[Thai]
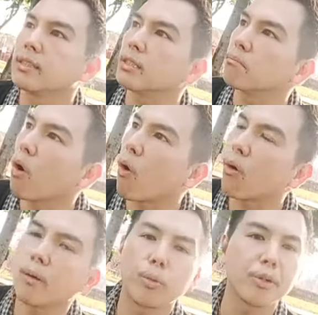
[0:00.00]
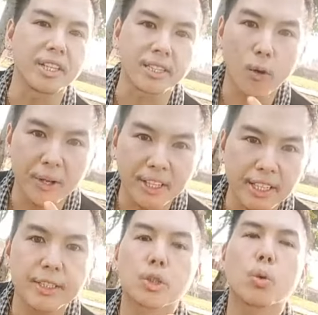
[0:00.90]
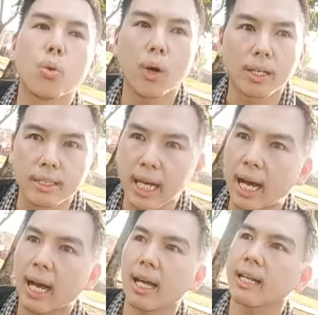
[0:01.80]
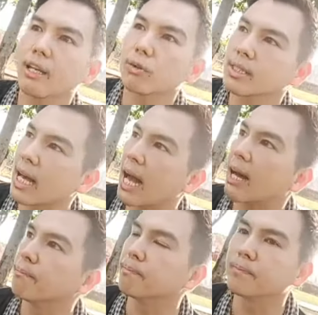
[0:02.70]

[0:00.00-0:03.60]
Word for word: ถึงมองว่าผู้หญิงคนนี้ชั่วช้าเลวซาม